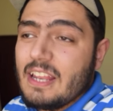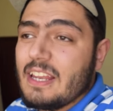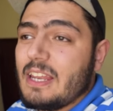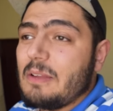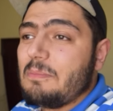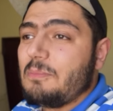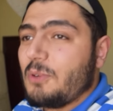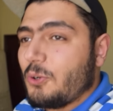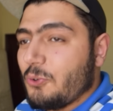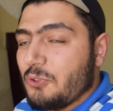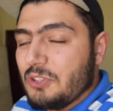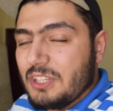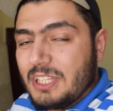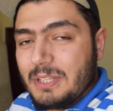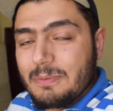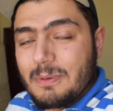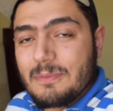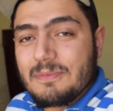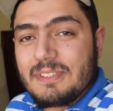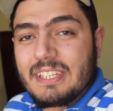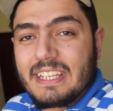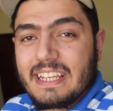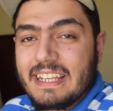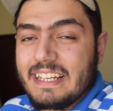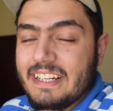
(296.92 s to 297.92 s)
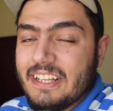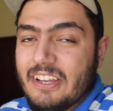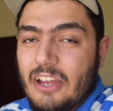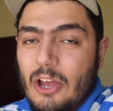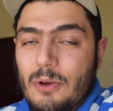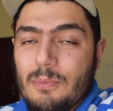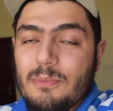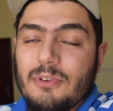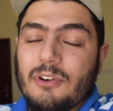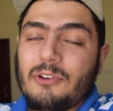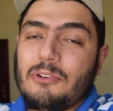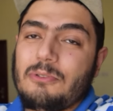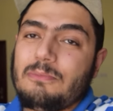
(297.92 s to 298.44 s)
لما كنت بمسك
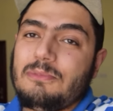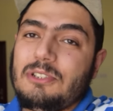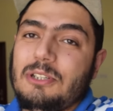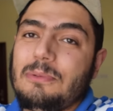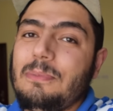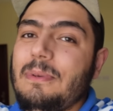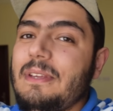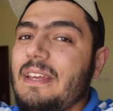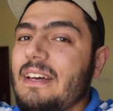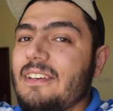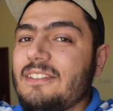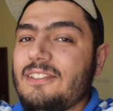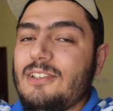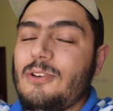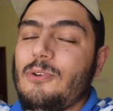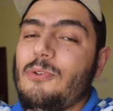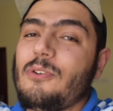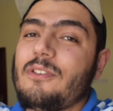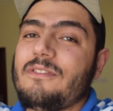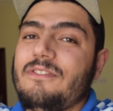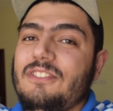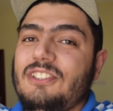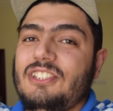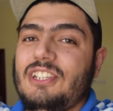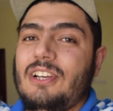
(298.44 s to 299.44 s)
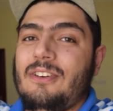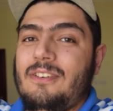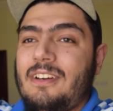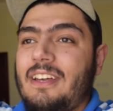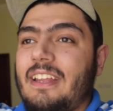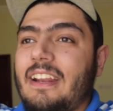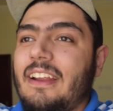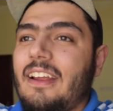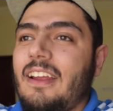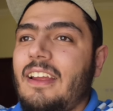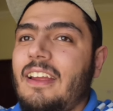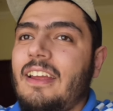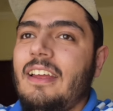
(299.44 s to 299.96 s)
الكاميرا وامشي بيها اصور في
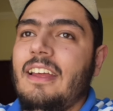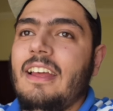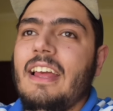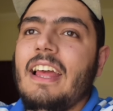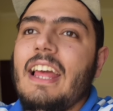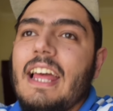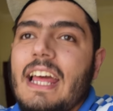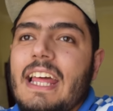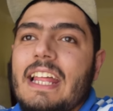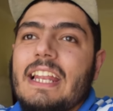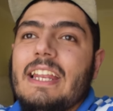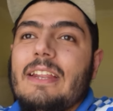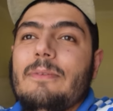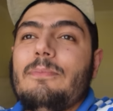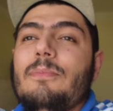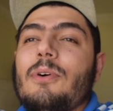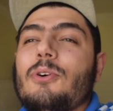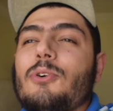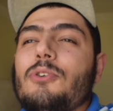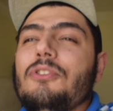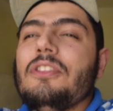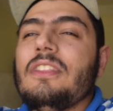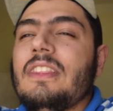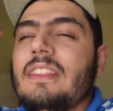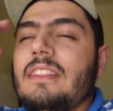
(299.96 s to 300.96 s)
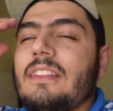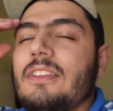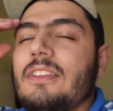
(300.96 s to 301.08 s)
الشوارع لما كنت